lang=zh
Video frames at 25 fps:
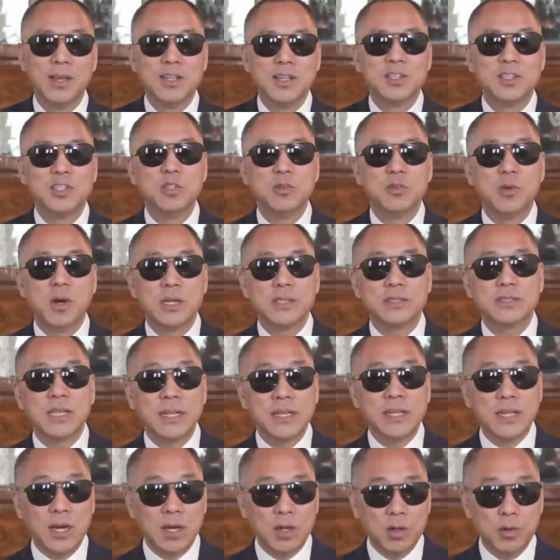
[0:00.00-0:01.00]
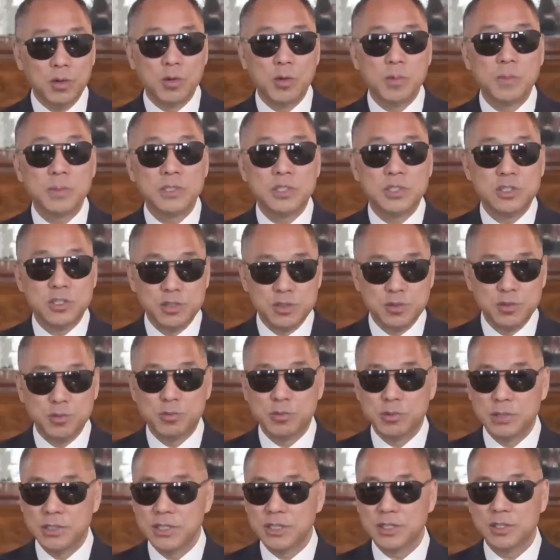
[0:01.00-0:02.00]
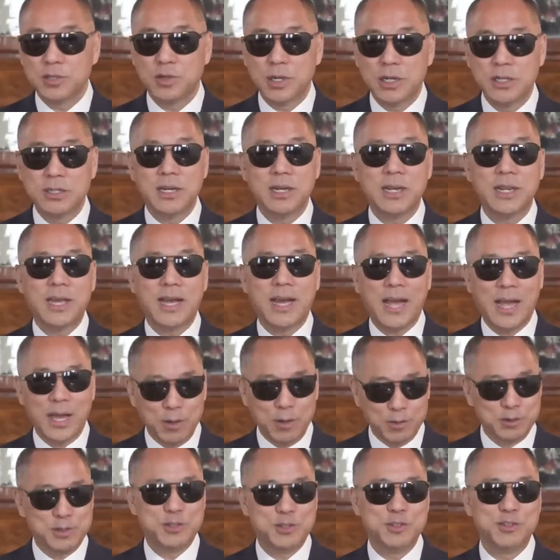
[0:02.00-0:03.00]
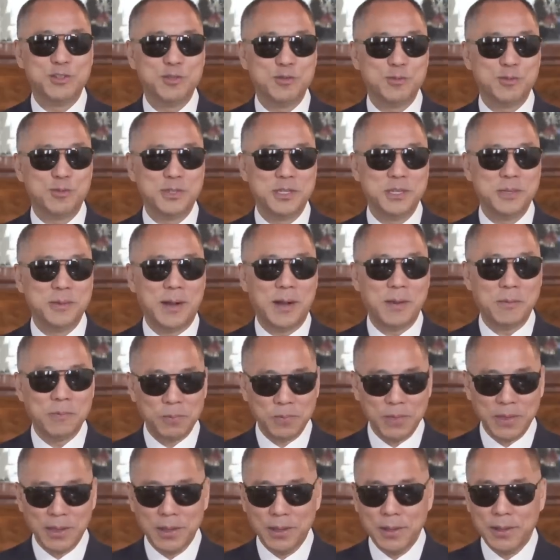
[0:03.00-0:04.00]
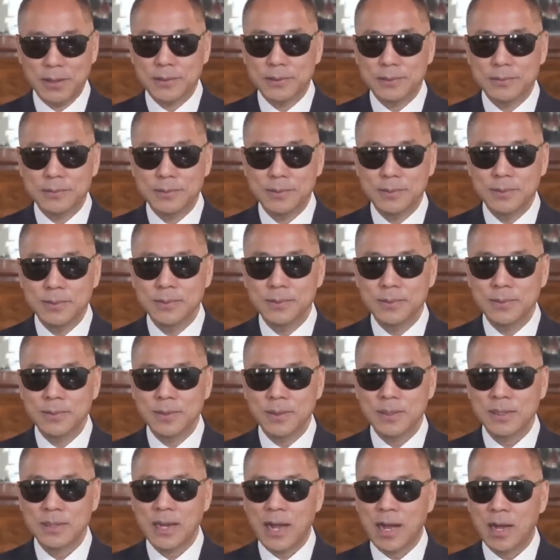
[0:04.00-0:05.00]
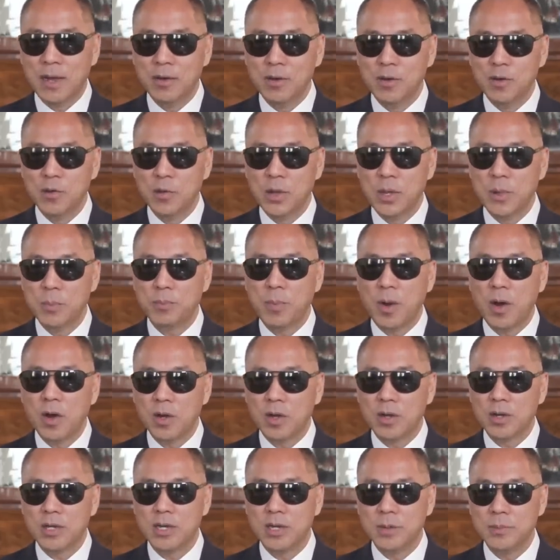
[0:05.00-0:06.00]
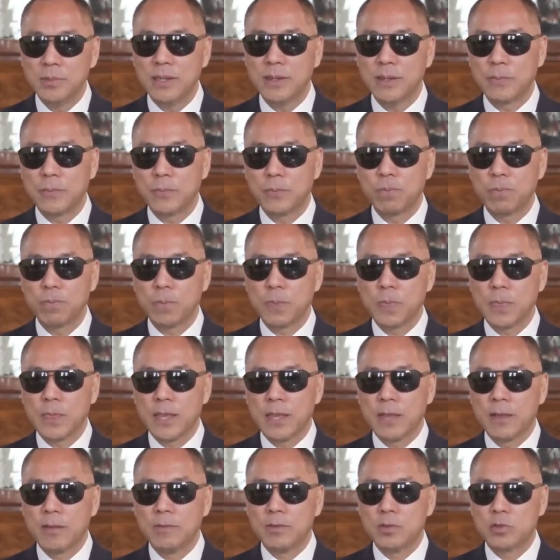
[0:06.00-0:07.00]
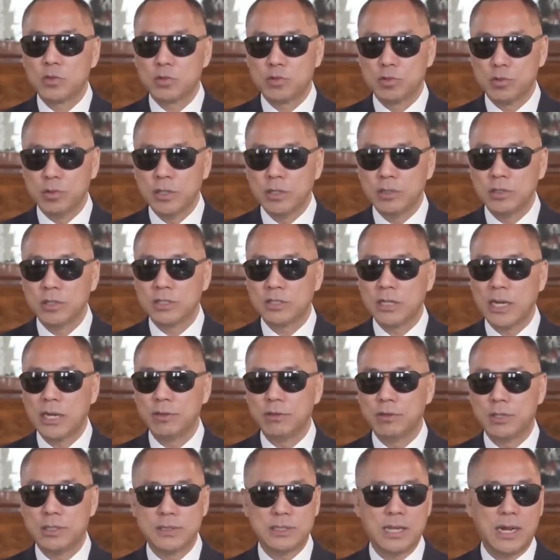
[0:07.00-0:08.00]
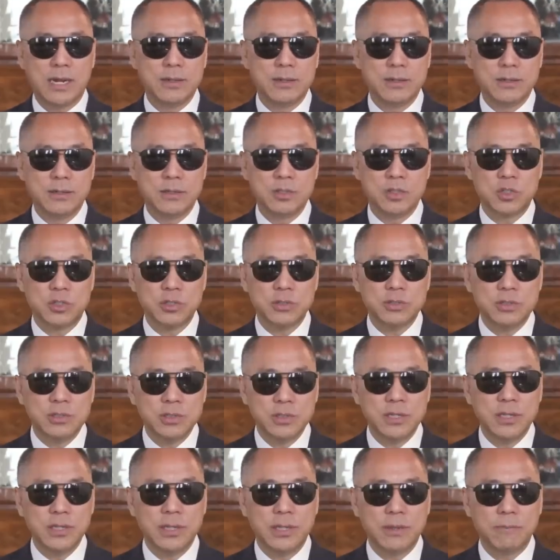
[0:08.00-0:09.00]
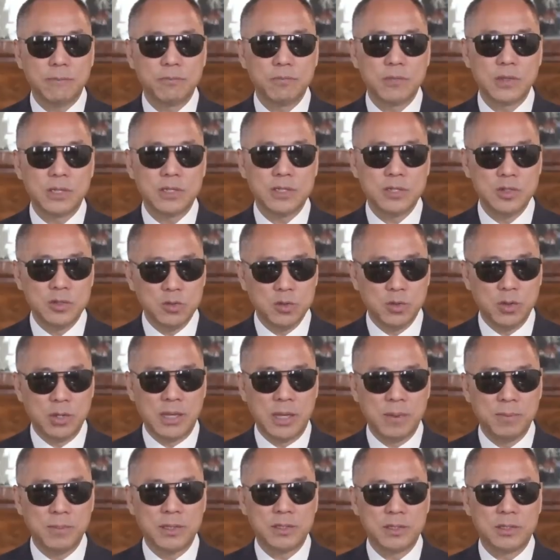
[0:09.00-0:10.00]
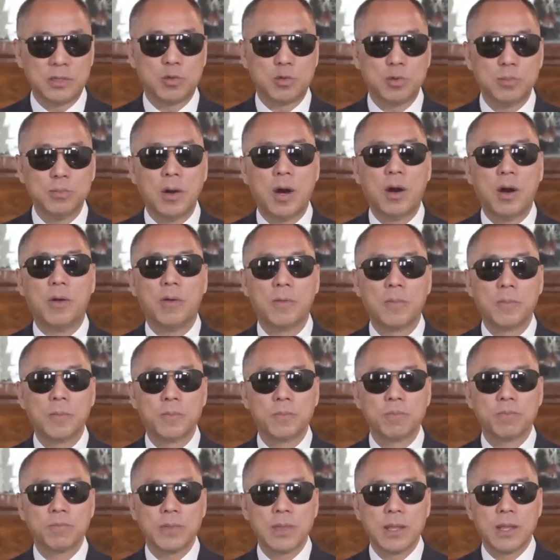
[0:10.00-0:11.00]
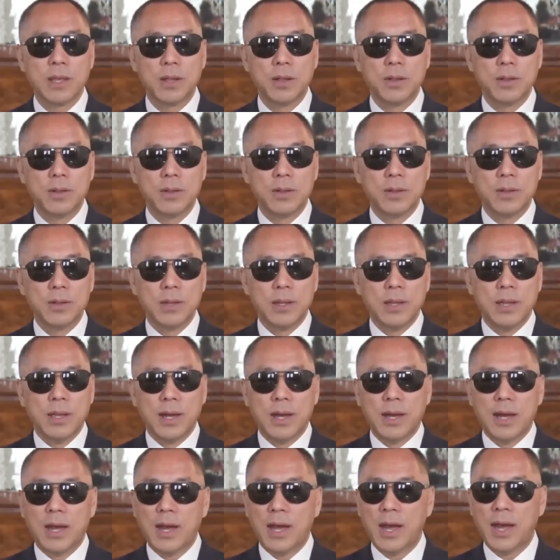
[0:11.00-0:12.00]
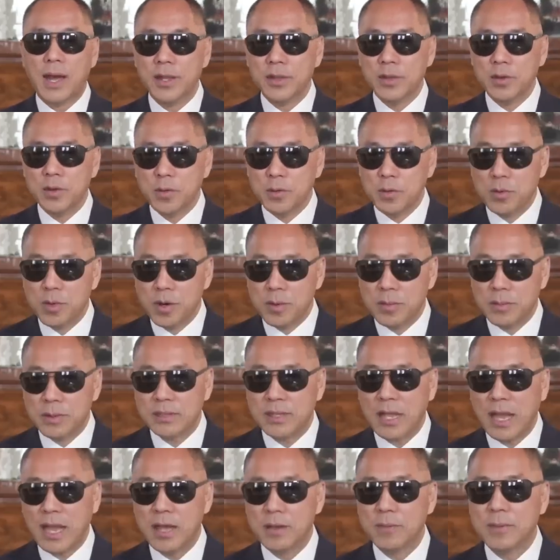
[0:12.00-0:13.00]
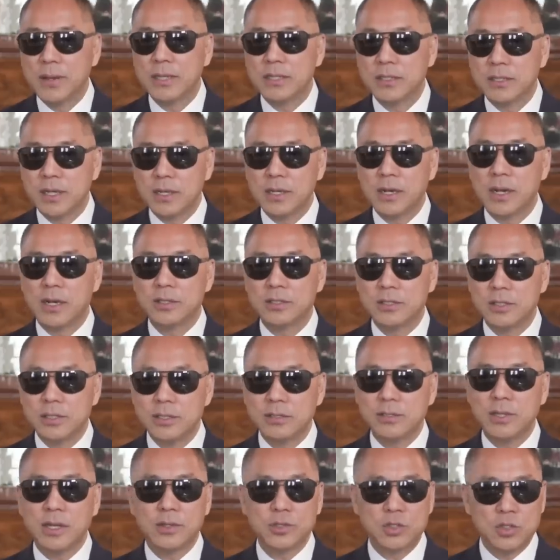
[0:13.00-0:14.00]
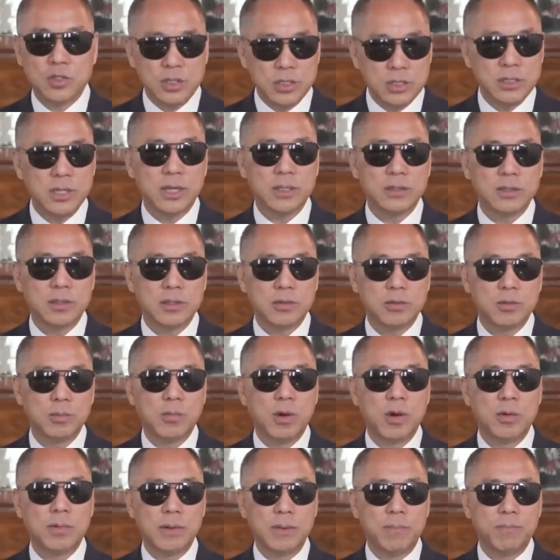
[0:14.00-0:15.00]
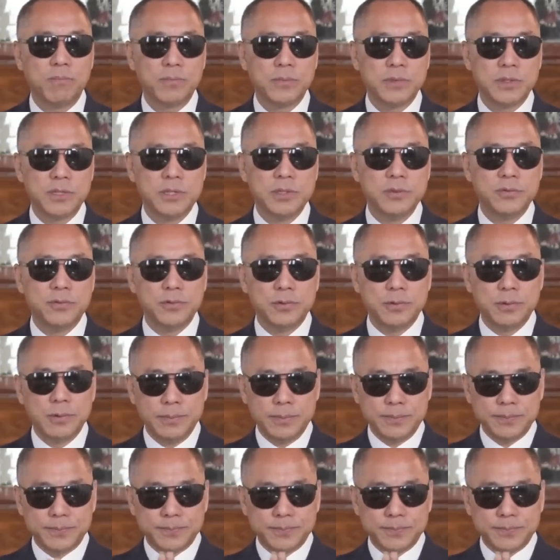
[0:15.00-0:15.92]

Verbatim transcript: 希望三年后我们七十五亿的全人类还有七十五亿吧，然后为爆料革命所有的战友和家人，十四亿新中国联邦的同胞，还有我们台湾、香港、西藏、新疆的同胞们祈福。